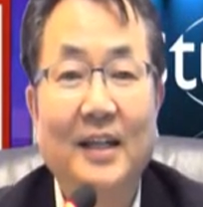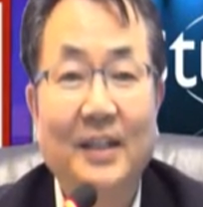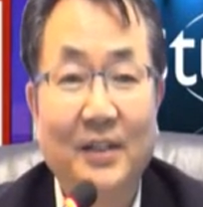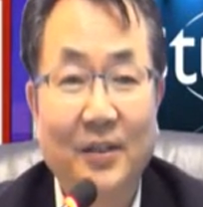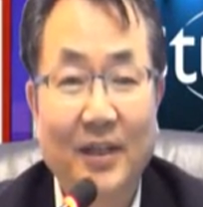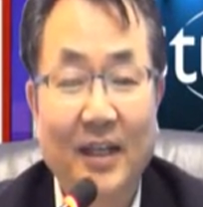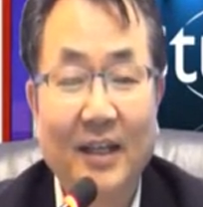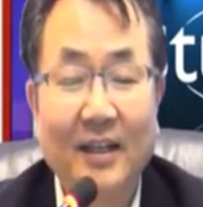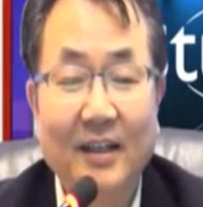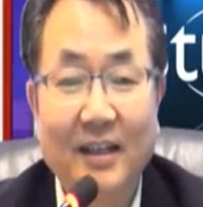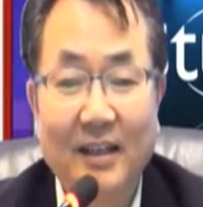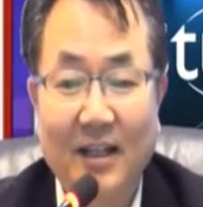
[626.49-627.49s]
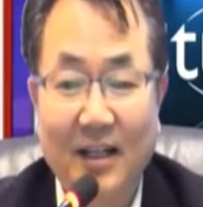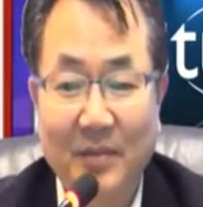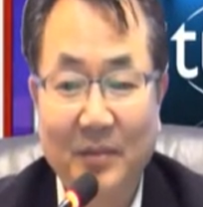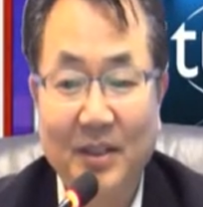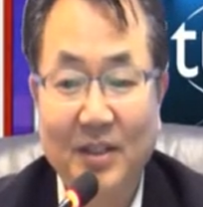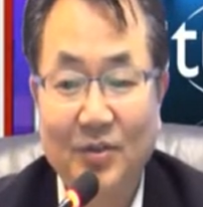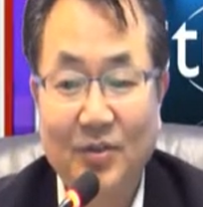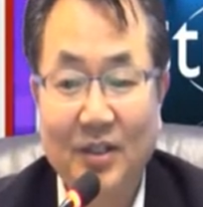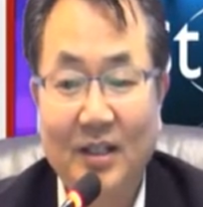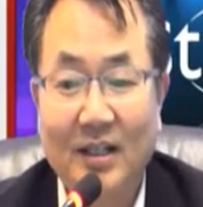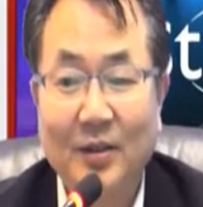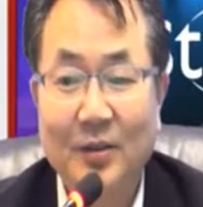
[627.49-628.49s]
이렇게 감히
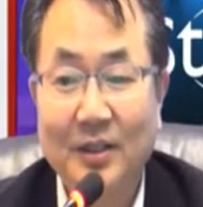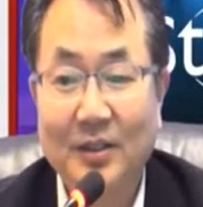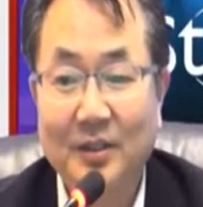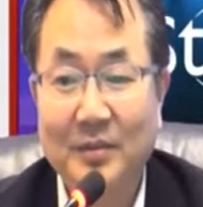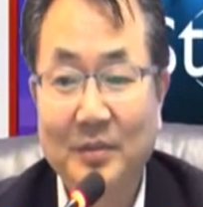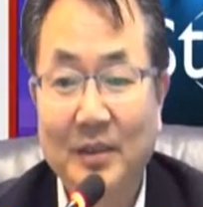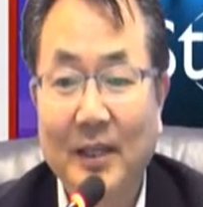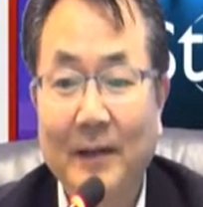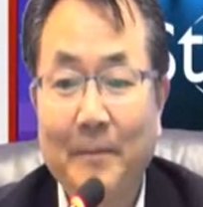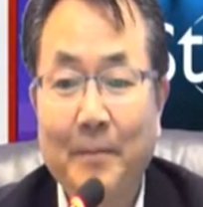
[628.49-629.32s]
주장을 하고 있는 것입니다.